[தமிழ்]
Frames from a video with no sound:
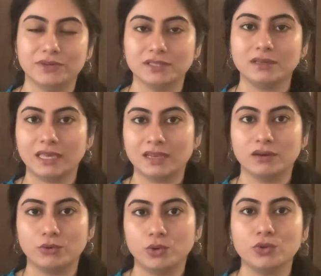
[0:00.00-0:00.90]
வந்து
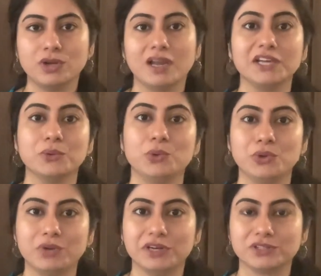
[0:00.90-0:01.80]
என்ன ஒரு ஒரு நாளைக்கு
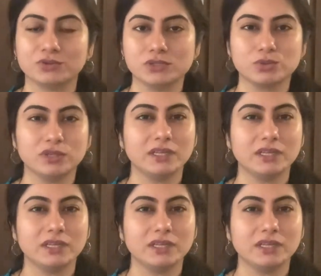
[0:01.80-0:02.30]
ஒன்று ஒன்று எடுத்துக்கோங்க ஸோ